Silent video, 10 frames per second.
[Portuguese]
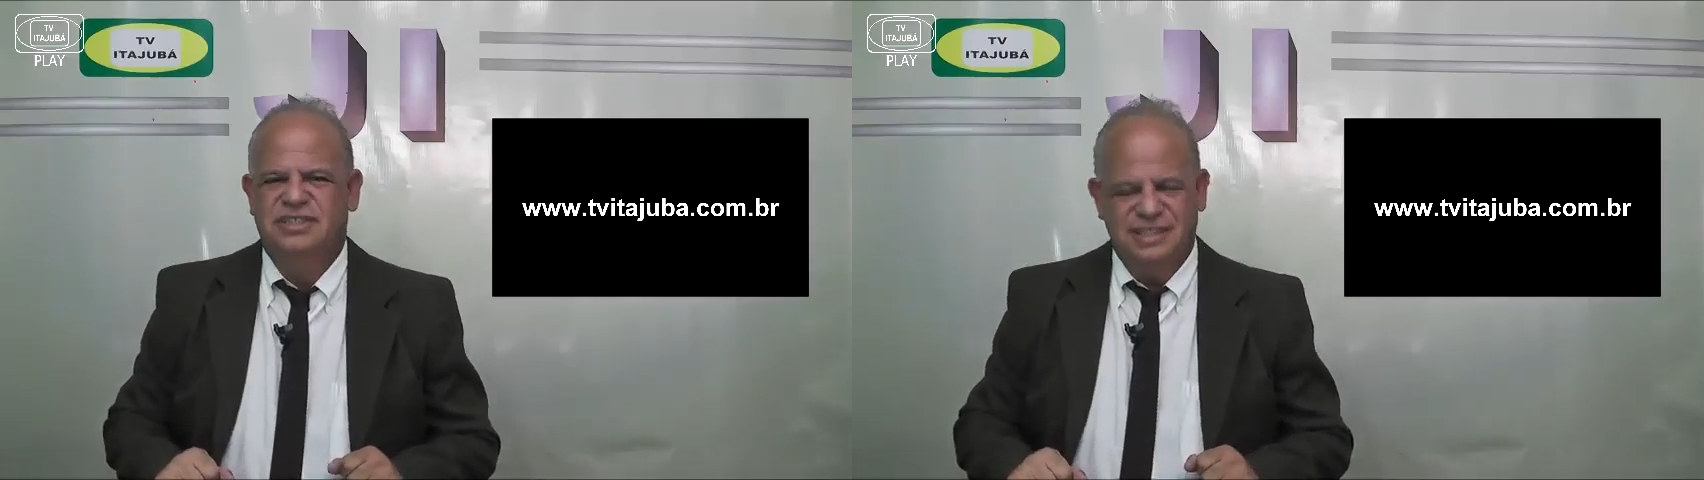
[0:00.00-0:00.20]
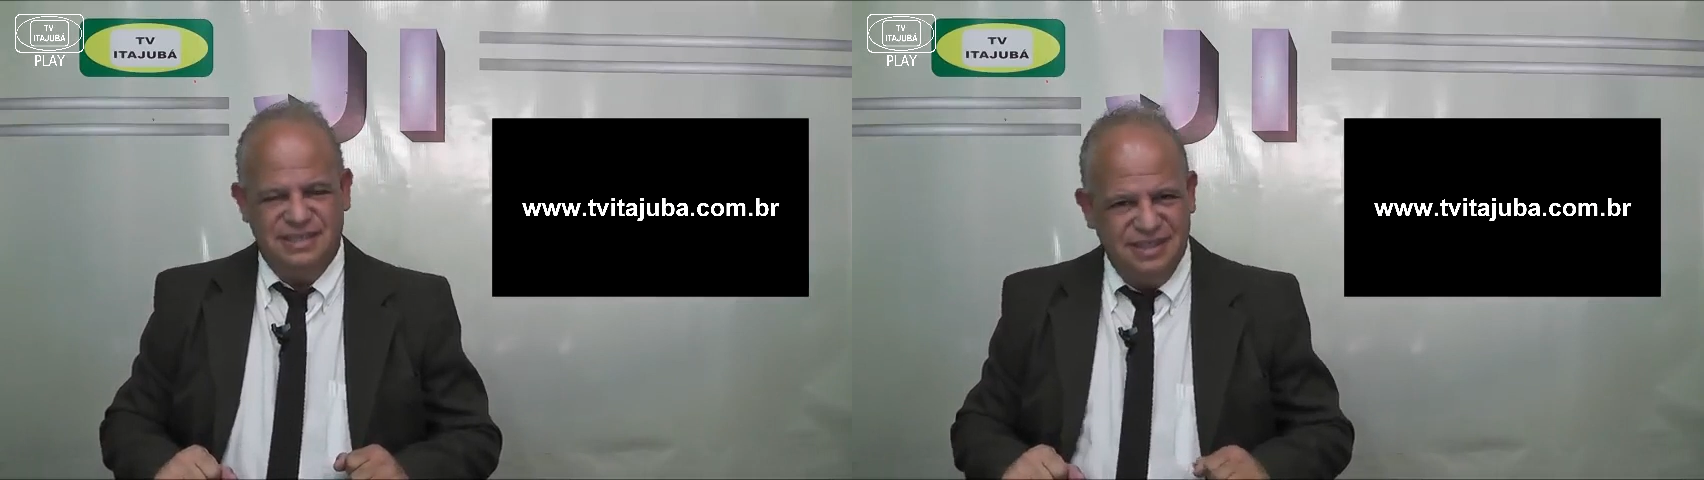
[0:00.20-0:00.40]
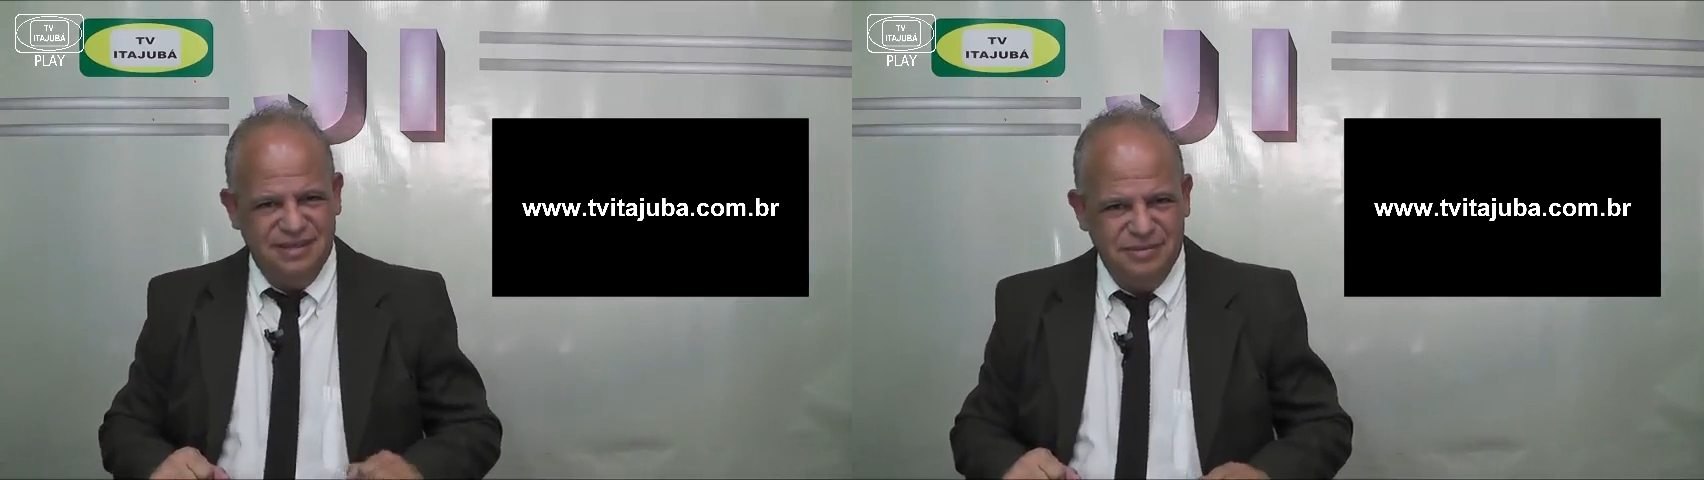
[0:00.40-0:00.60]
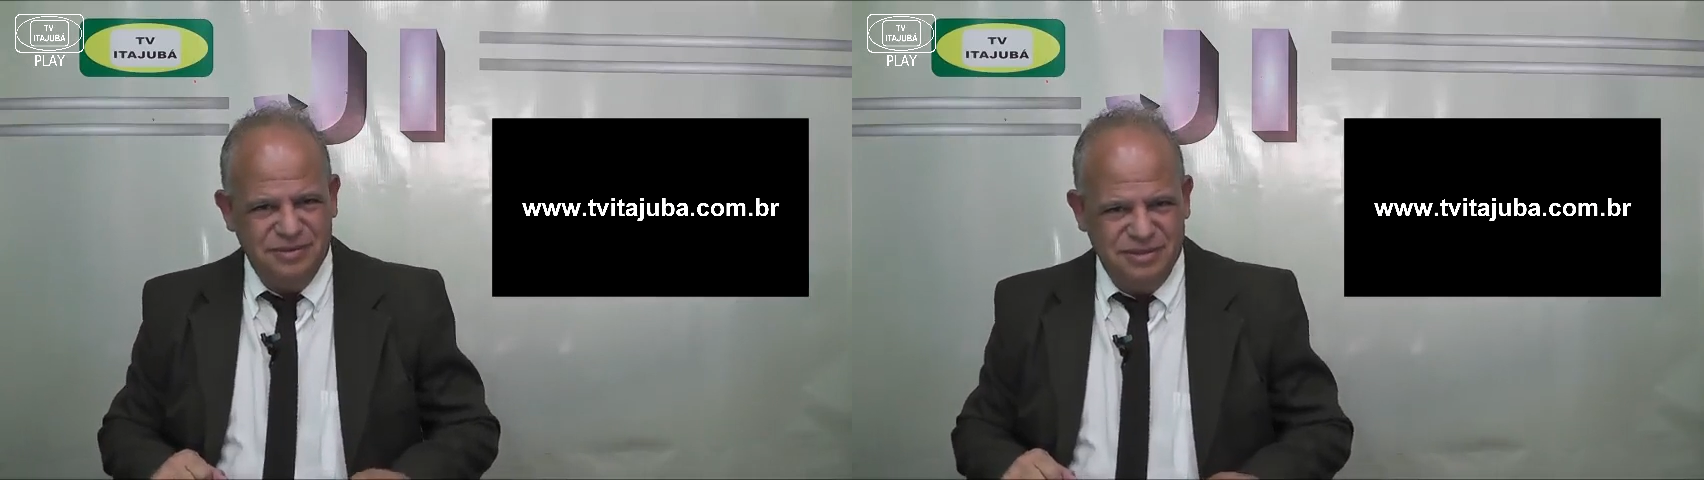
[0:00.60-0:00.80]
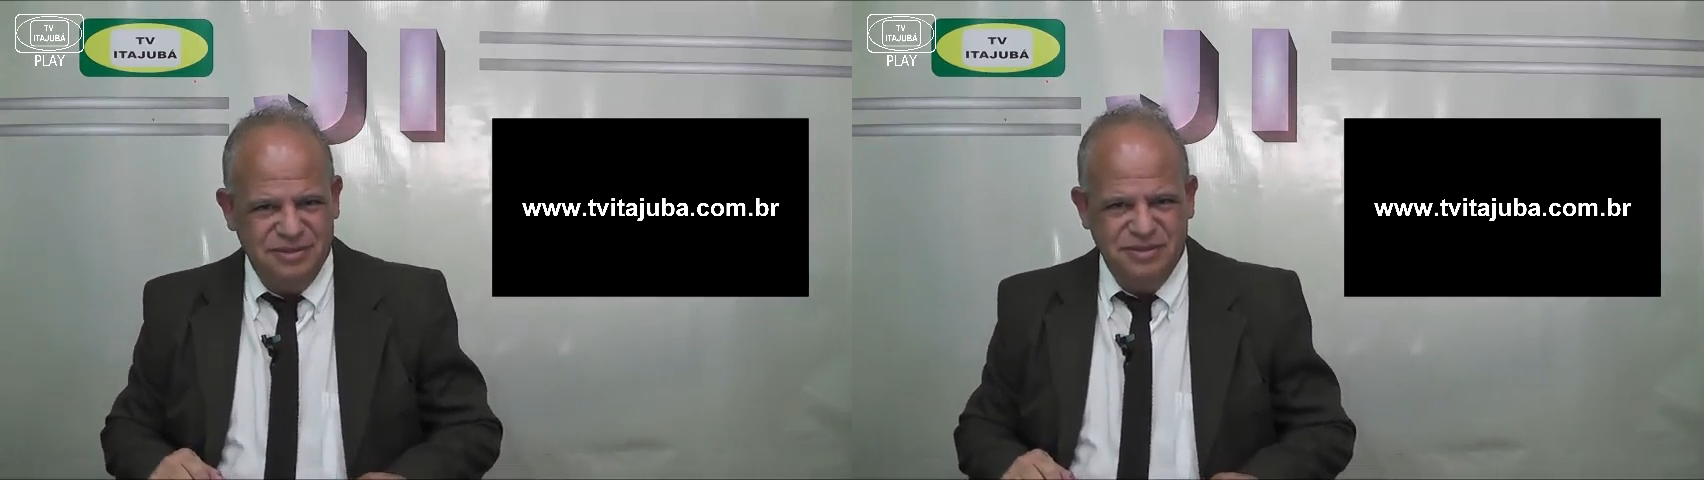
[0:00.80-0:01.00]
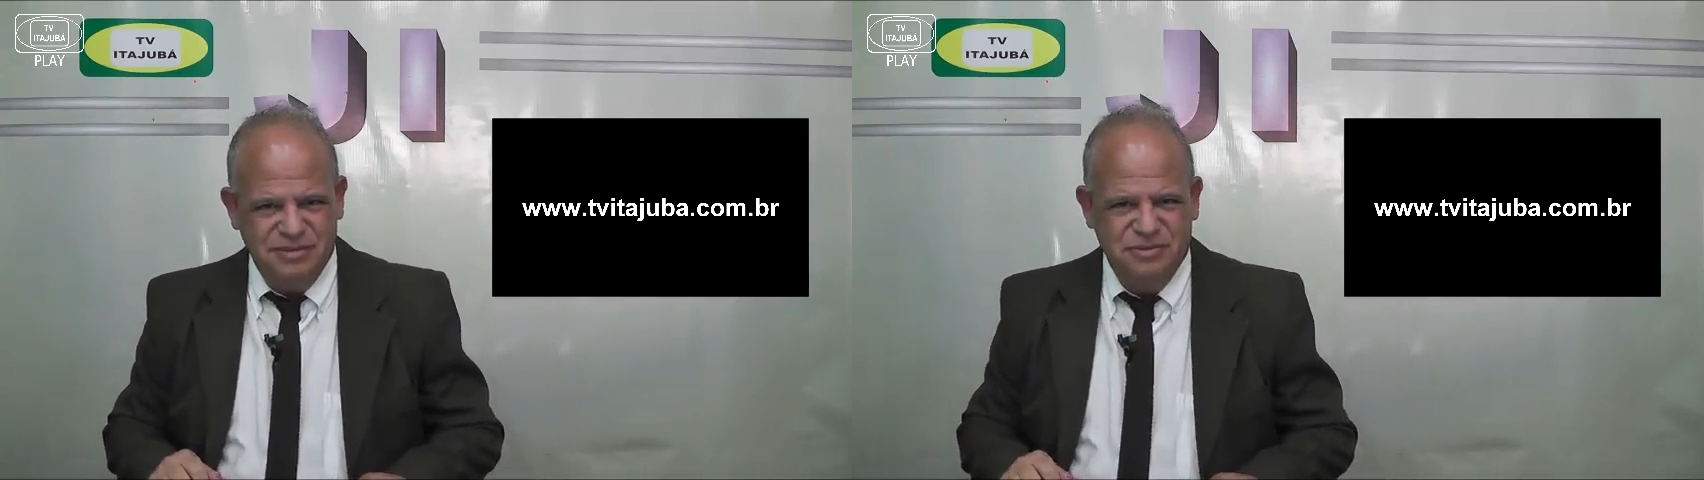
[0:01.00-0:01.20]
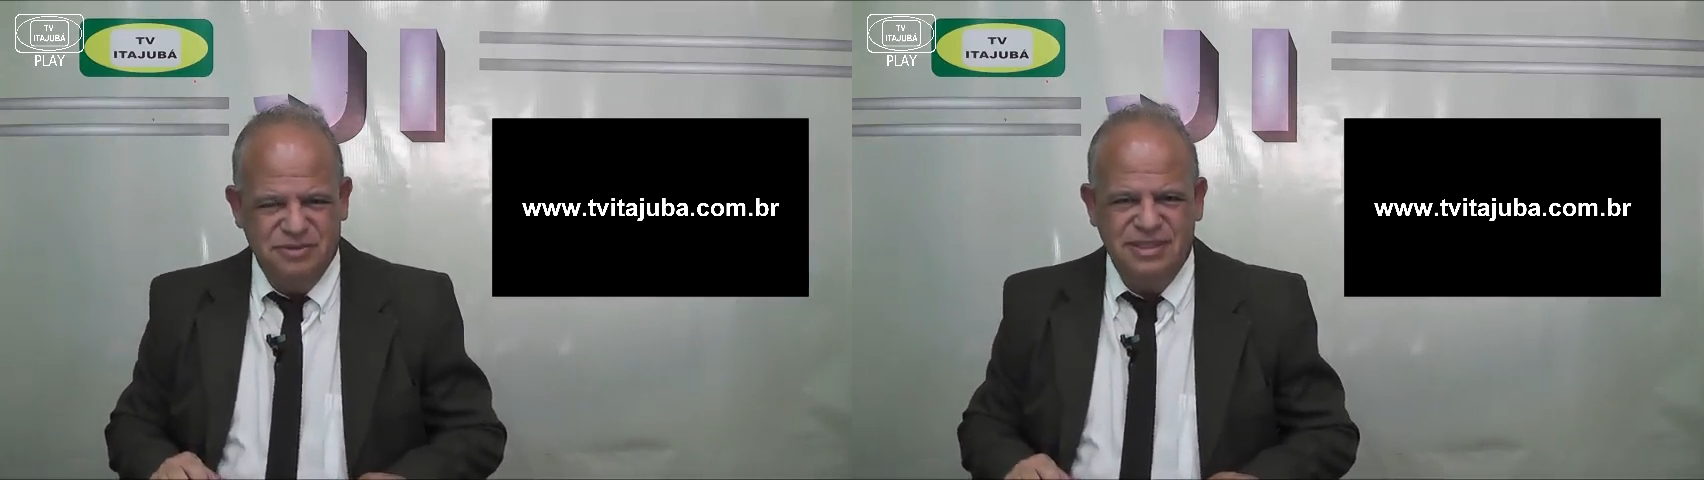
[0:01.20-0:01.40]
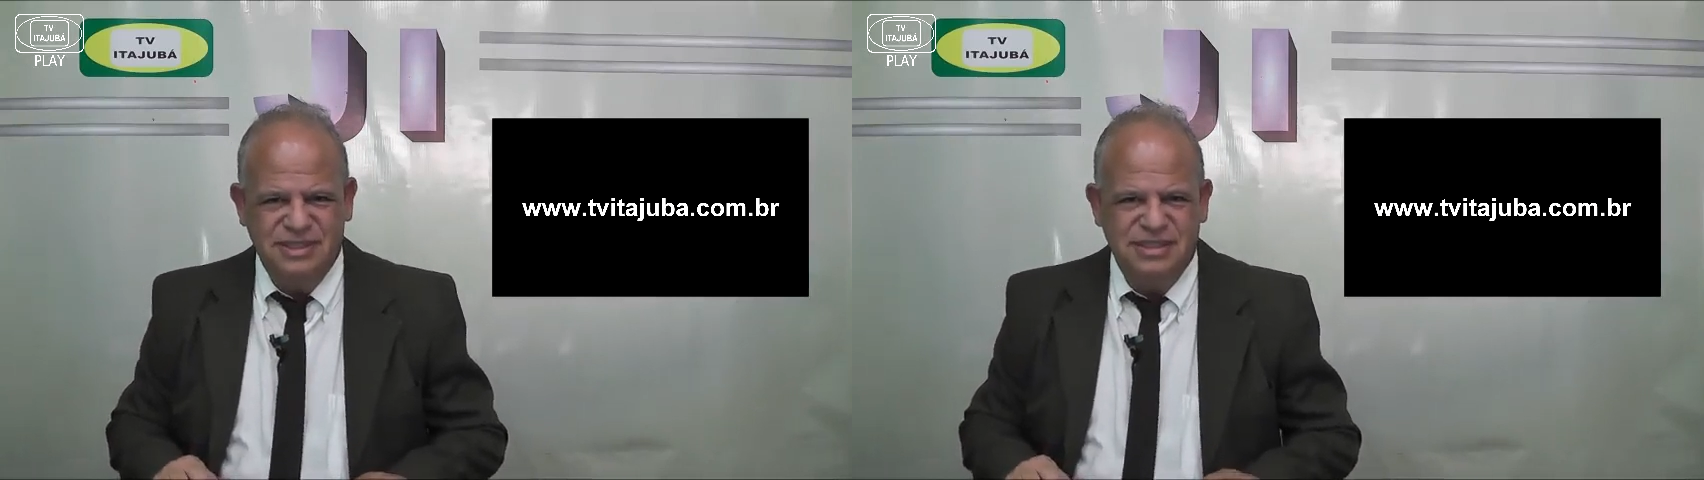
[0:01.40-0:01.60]
dezembro de
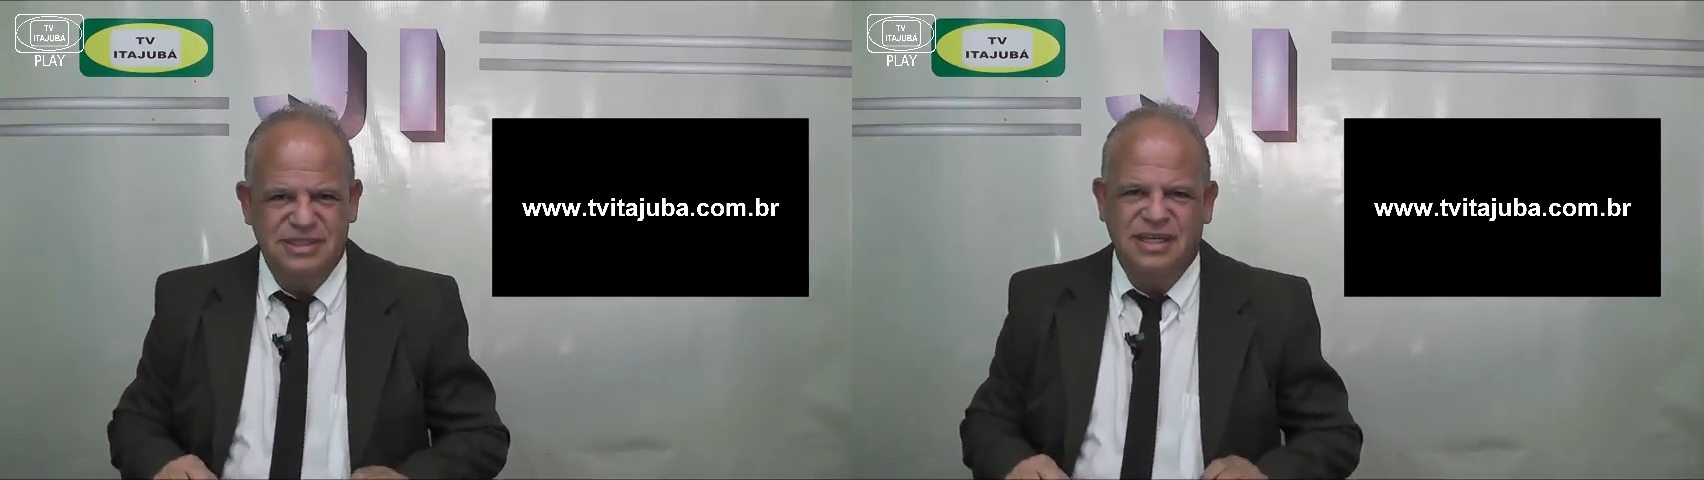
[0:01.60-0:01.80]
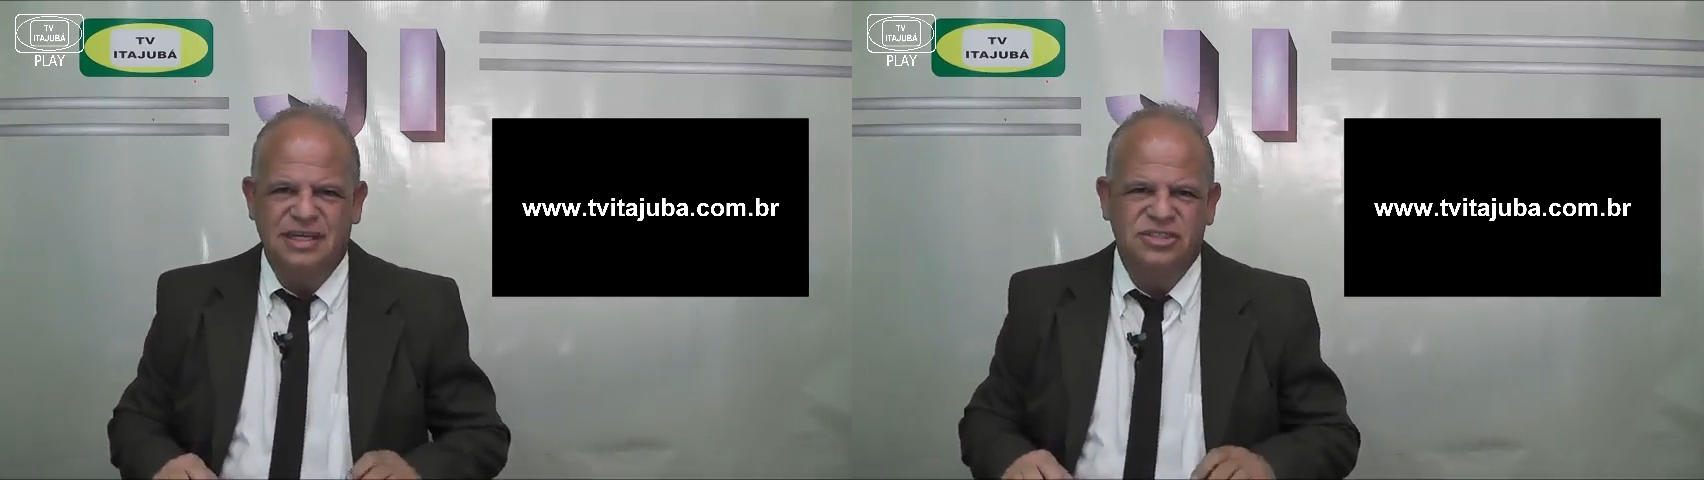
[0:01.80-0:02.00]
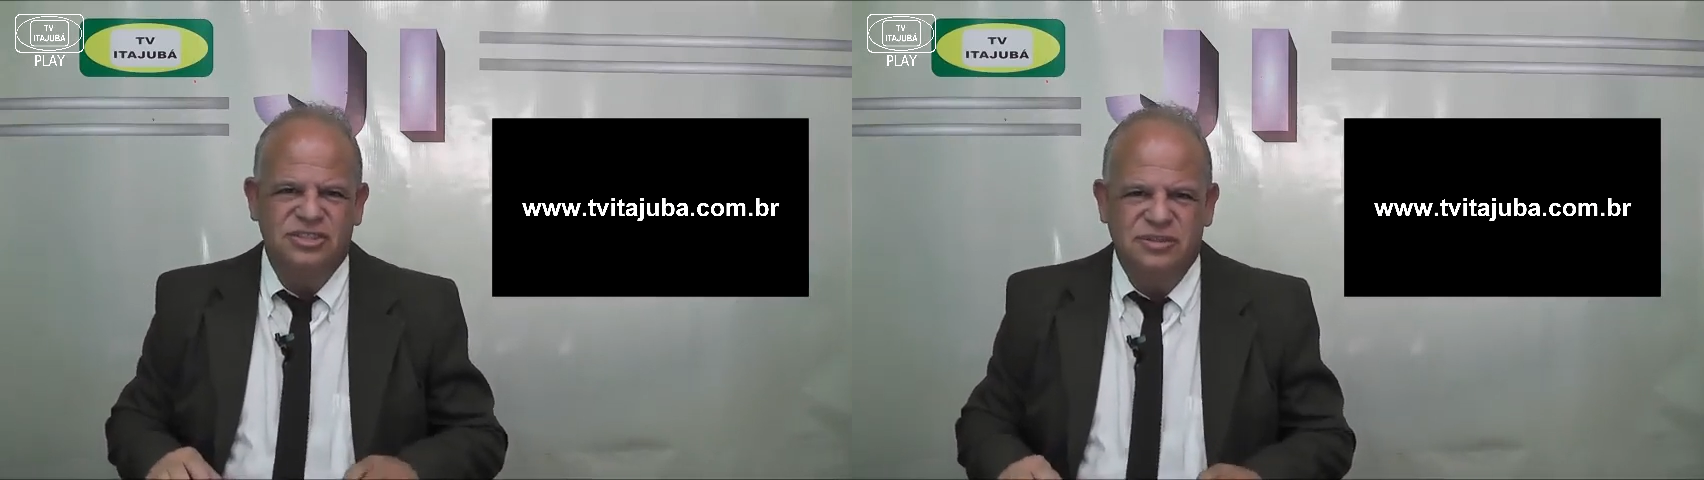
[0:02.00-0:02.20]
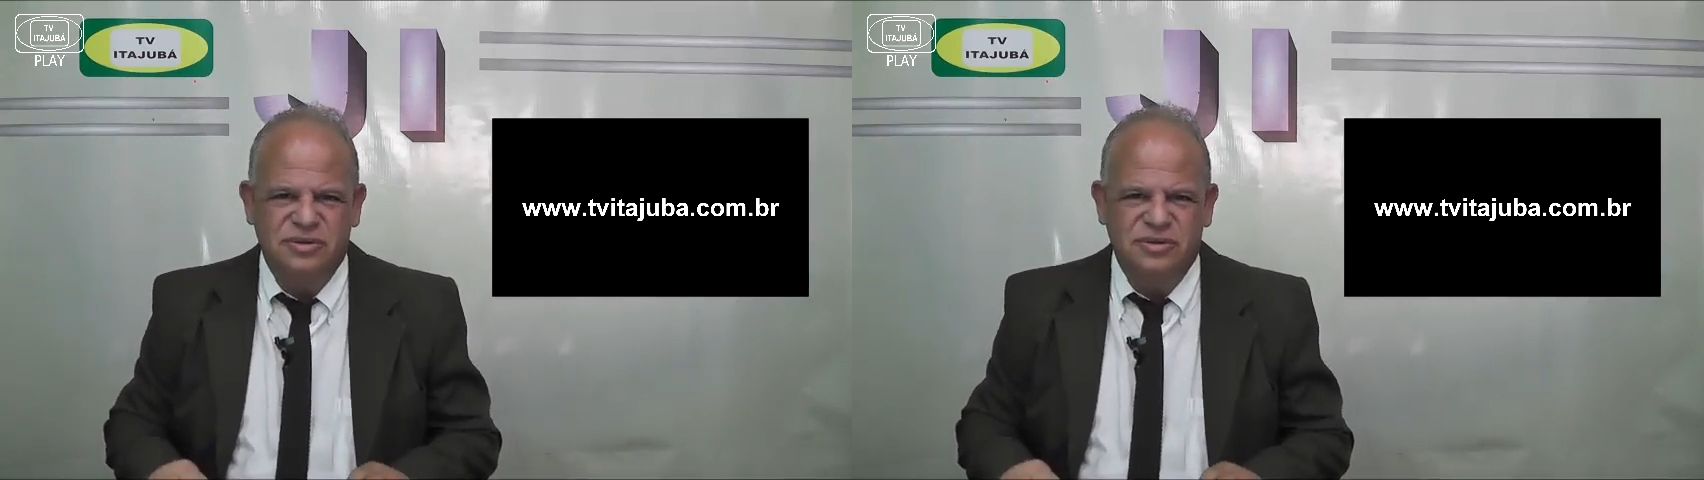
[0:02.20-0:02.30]
2017.